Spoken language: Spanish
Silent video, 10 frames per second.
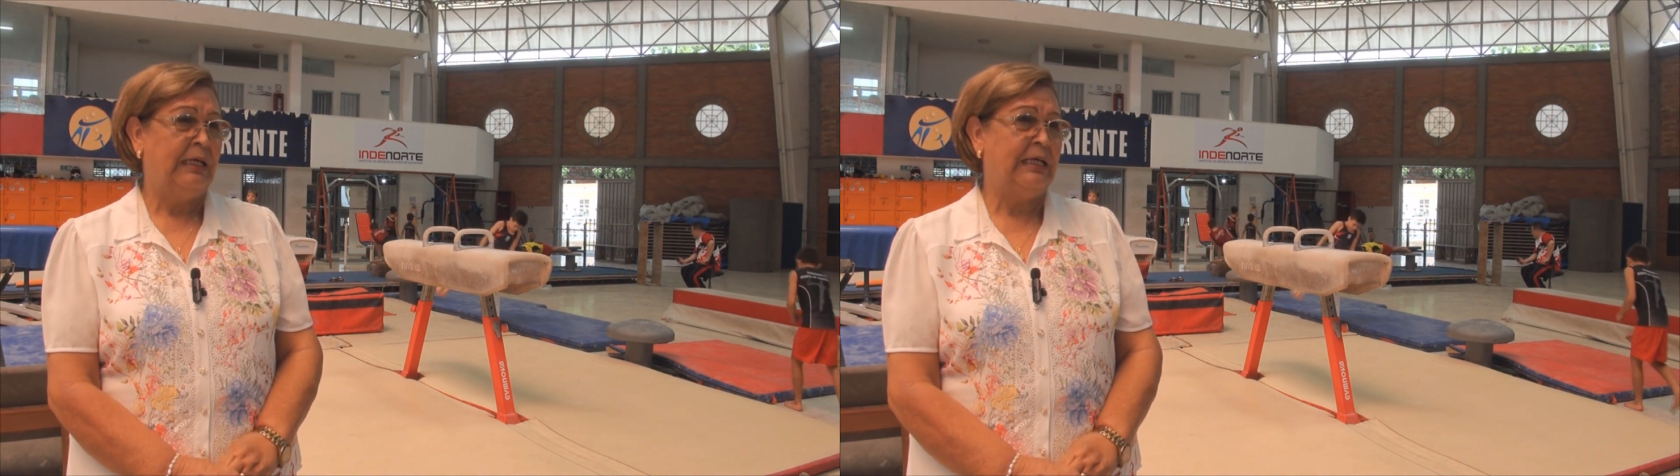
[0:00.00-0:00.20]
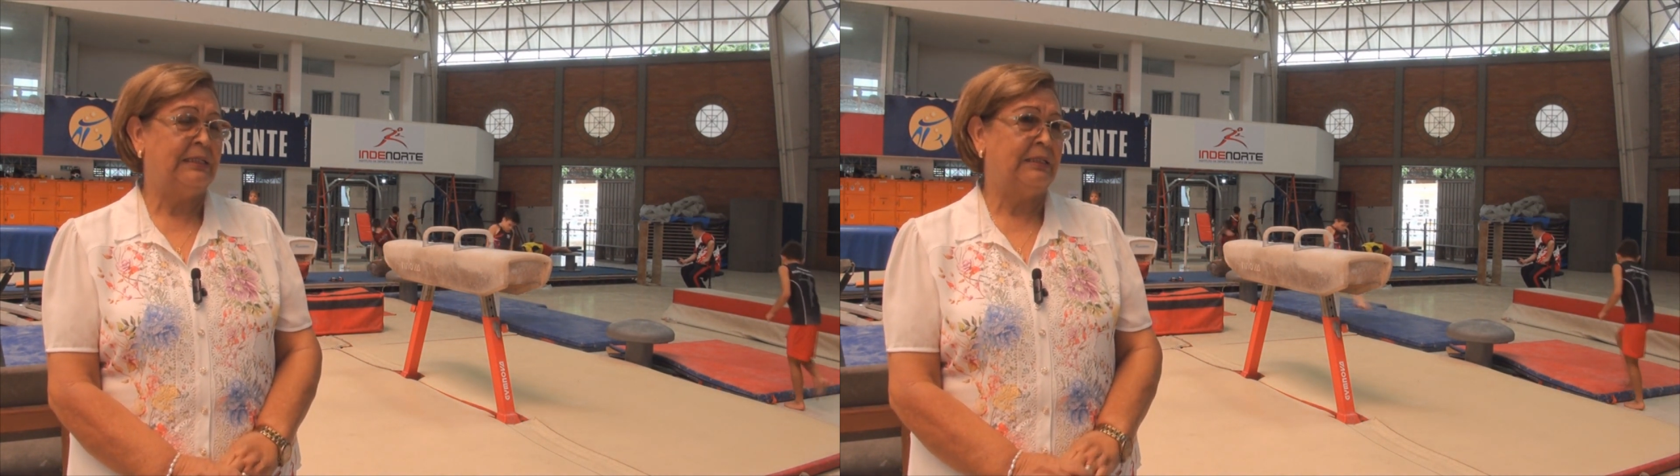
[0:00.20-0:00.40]

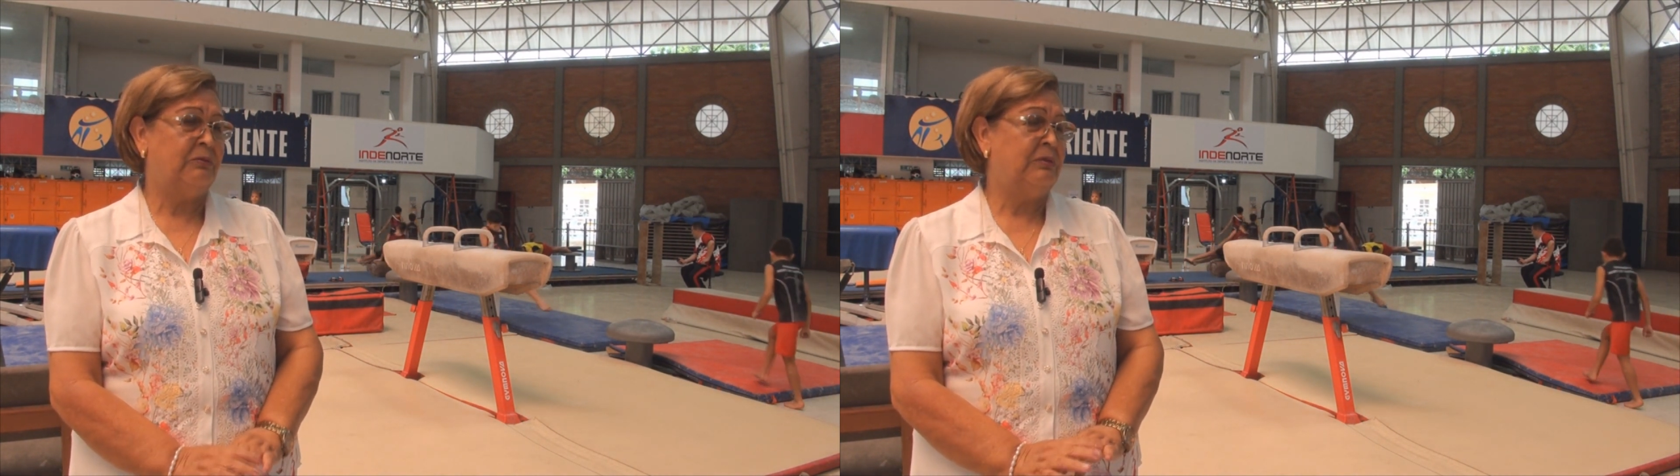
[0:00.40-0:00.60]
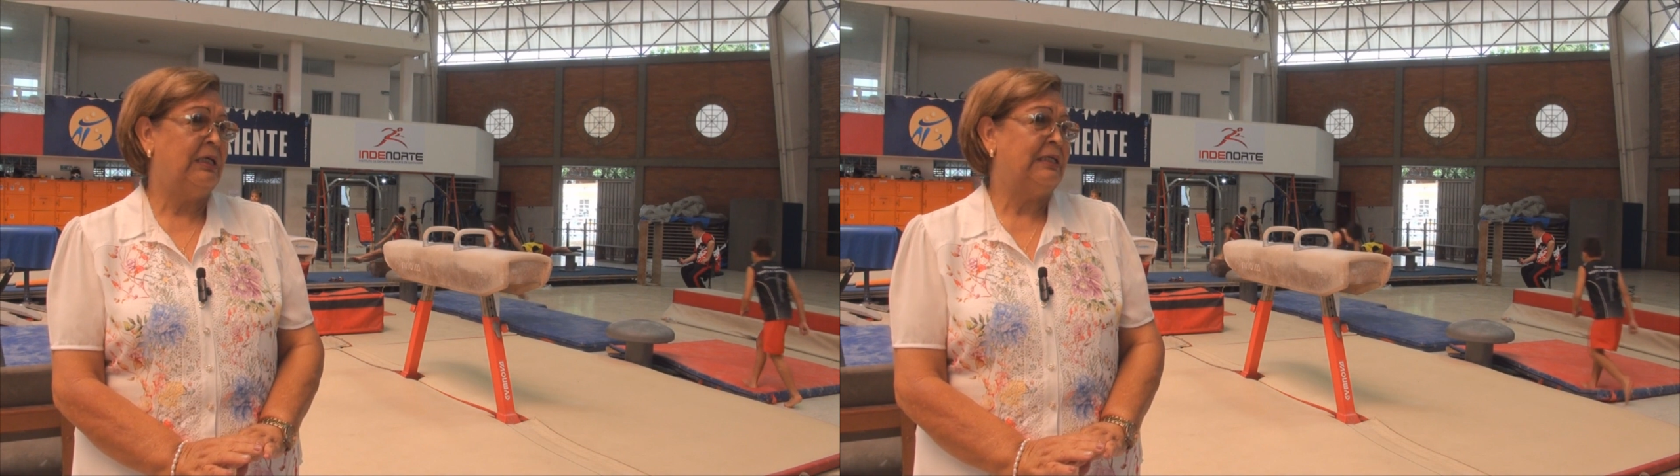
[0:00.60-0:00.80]
Esa
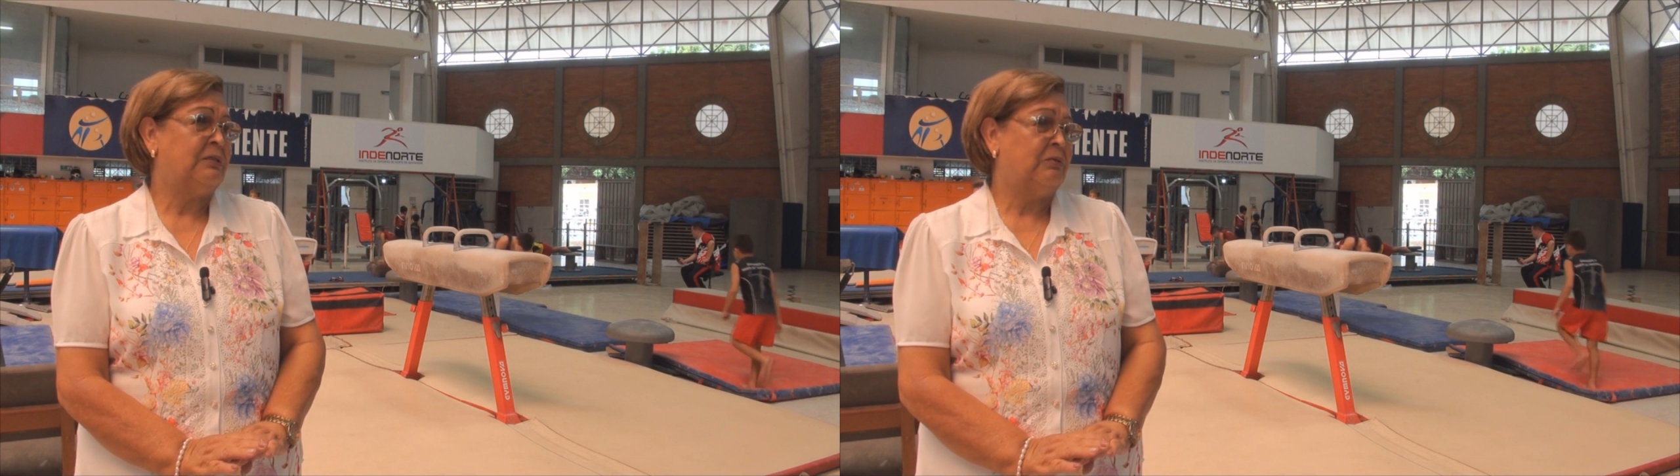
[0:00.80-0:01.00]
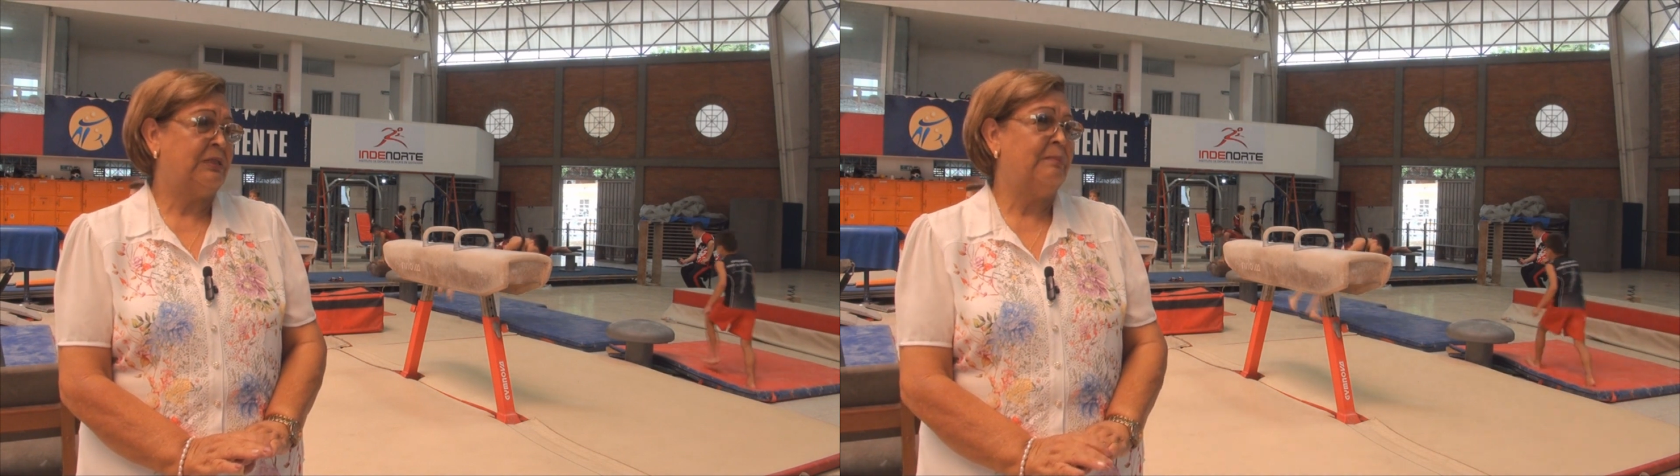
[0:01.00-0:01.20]
es una de
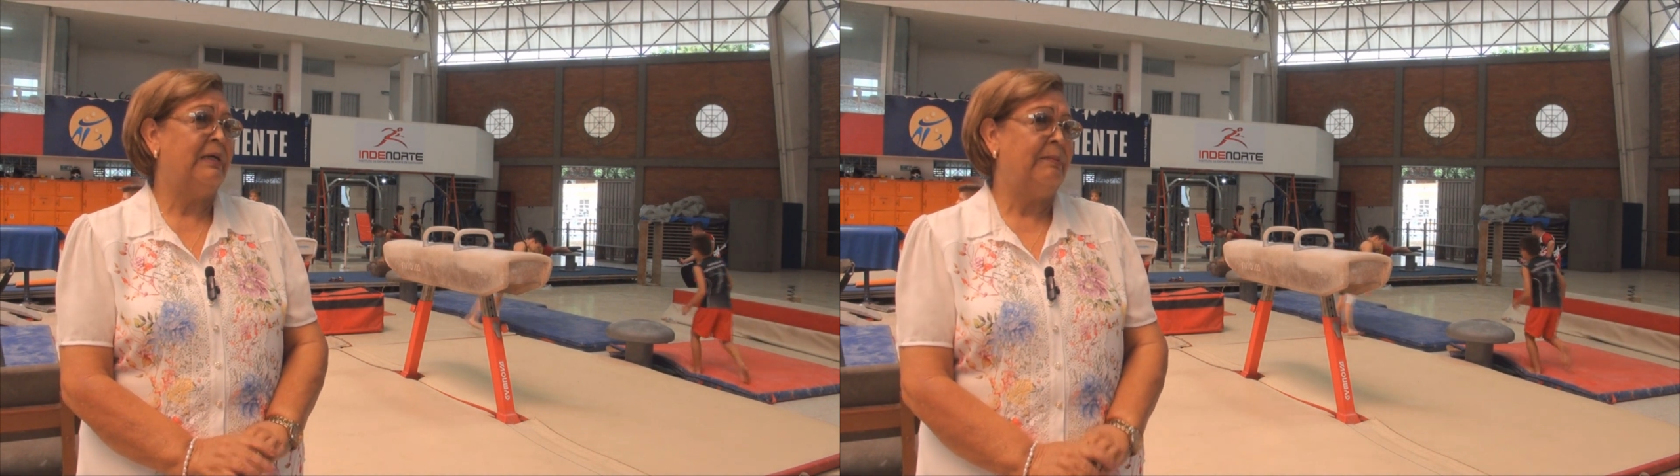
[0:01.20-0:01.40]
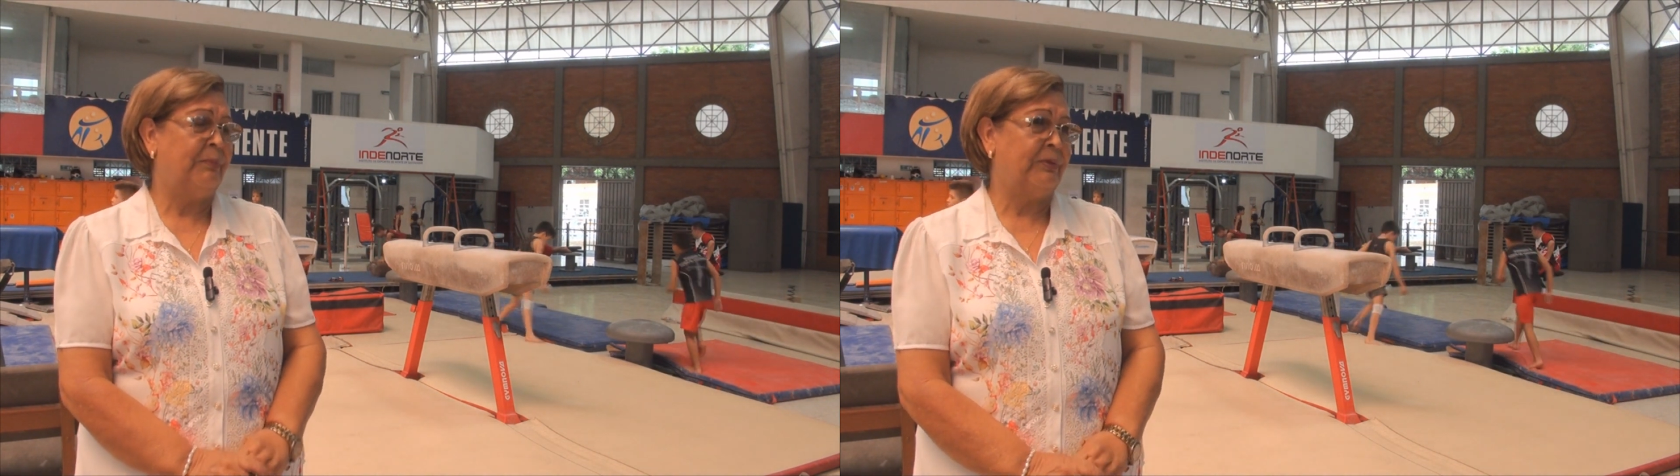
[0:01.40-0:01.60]
las cosas
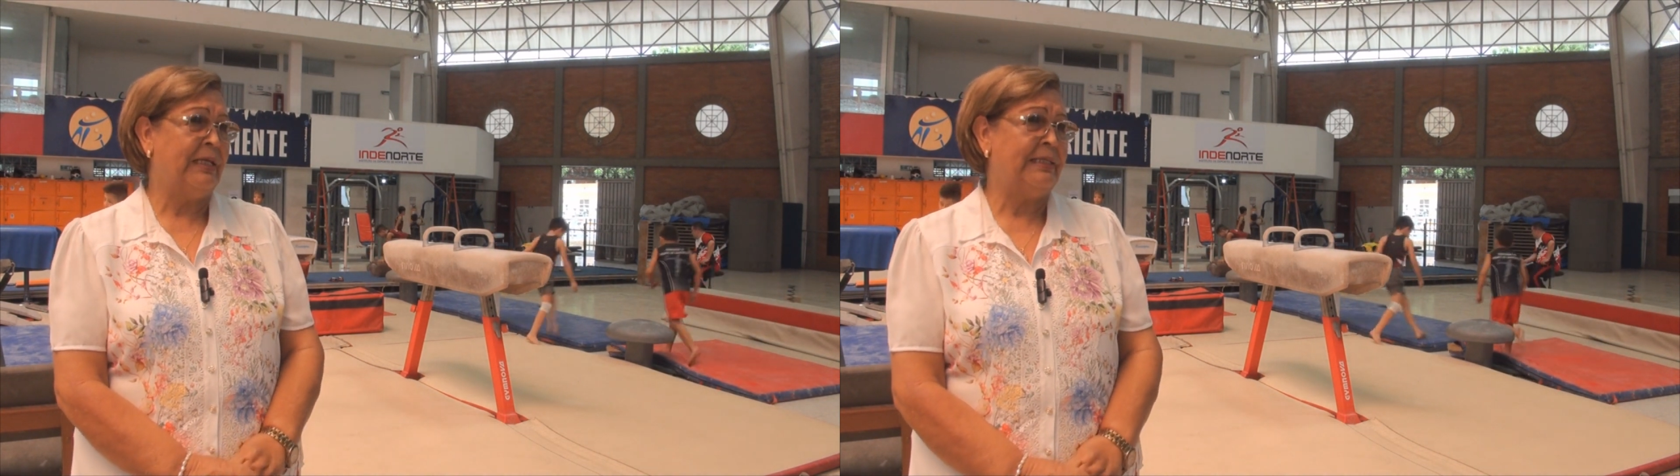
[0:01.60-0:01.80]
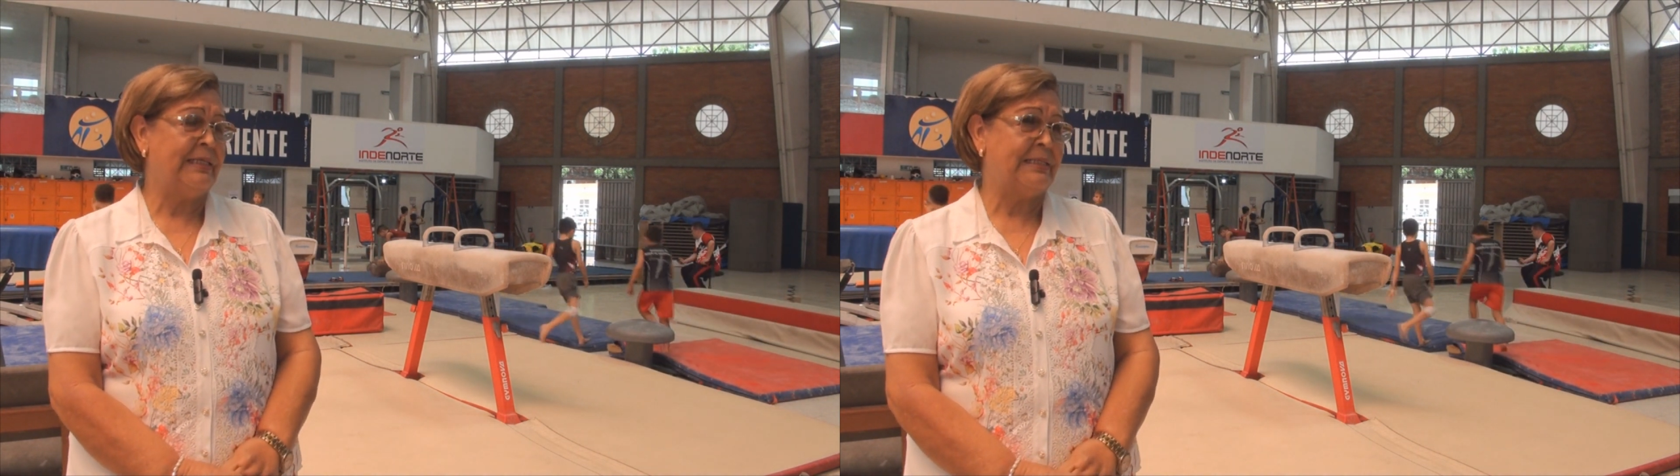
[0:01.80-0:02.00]
más
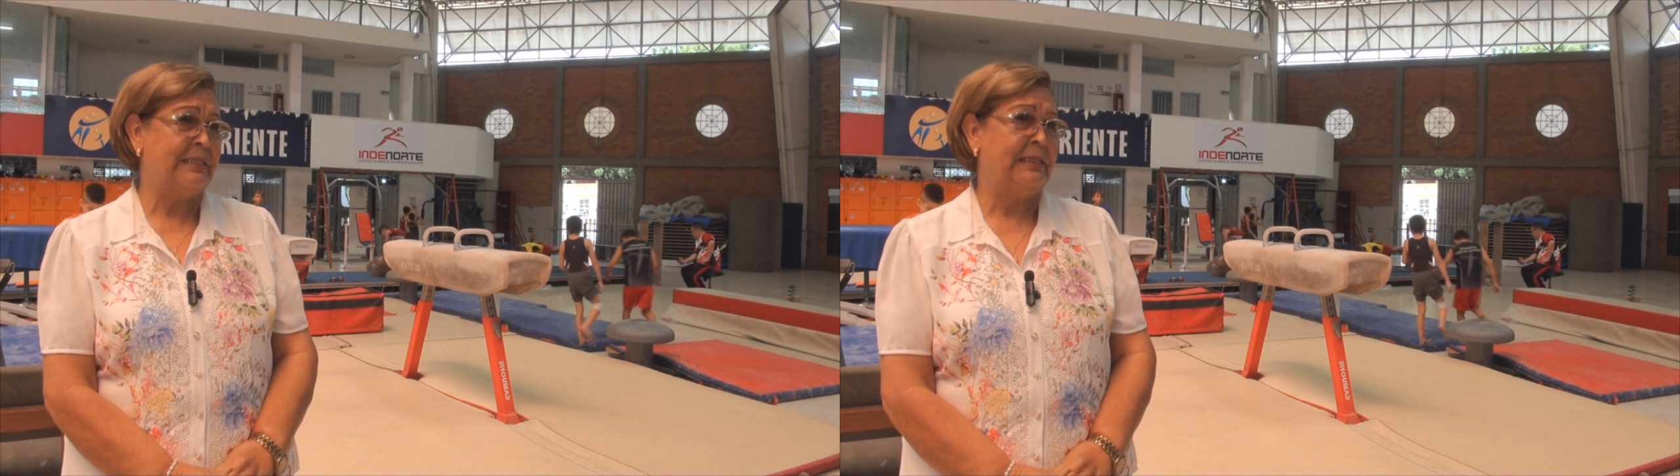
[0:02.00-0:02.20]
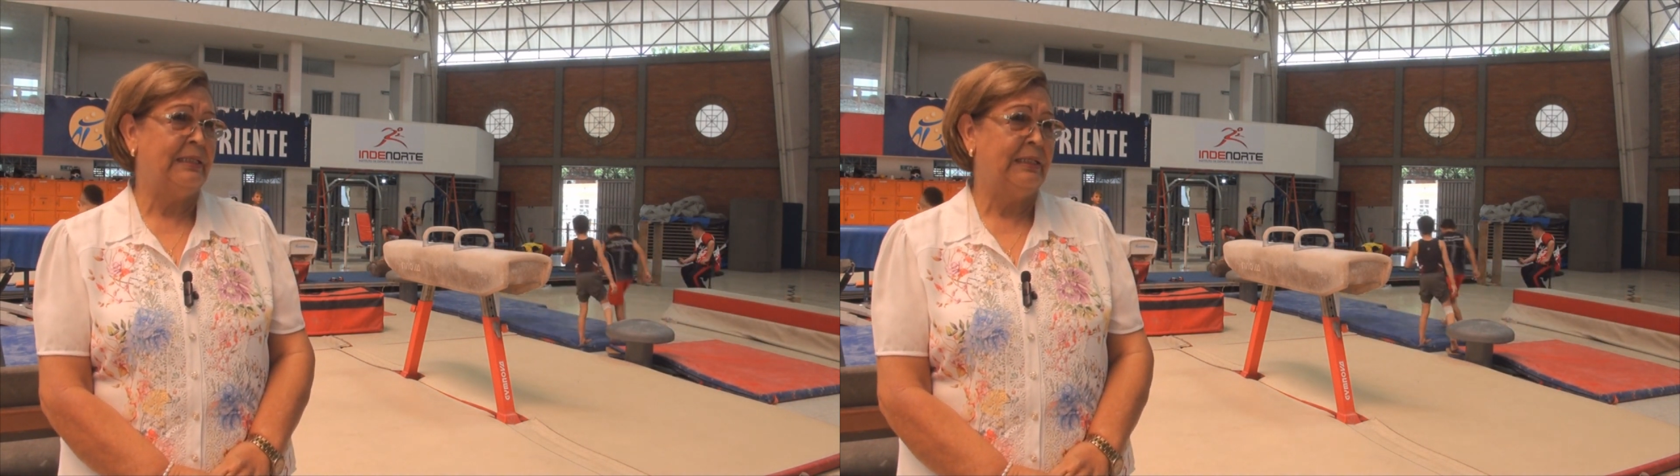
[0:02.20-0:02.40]

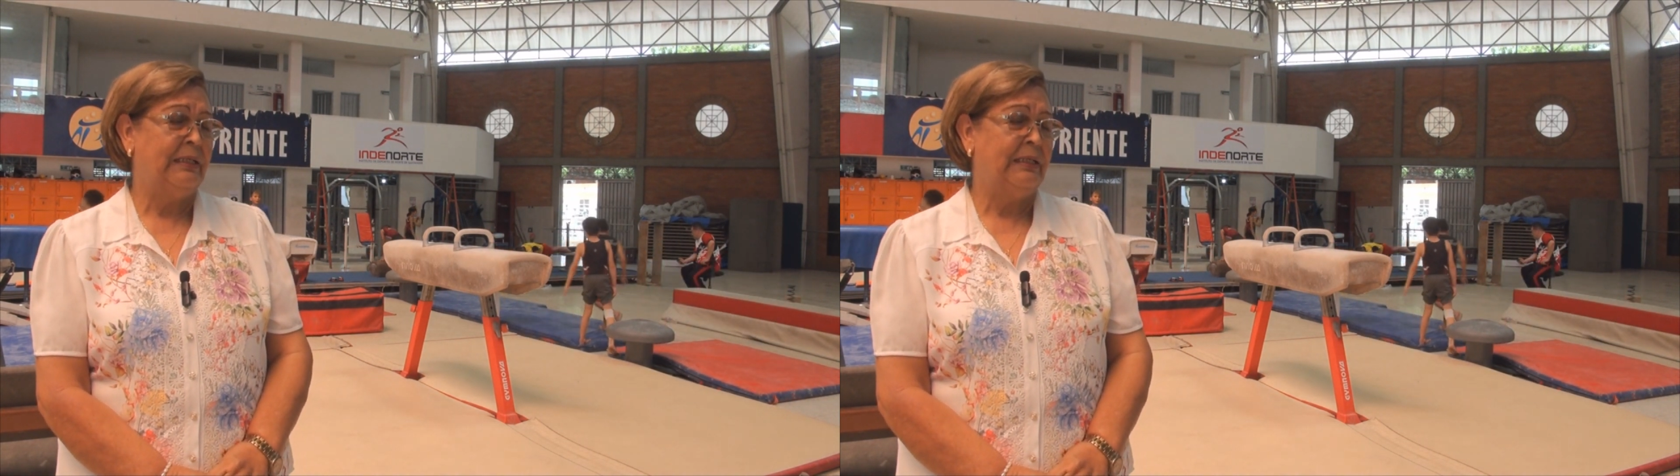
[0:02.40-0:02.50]
importantes.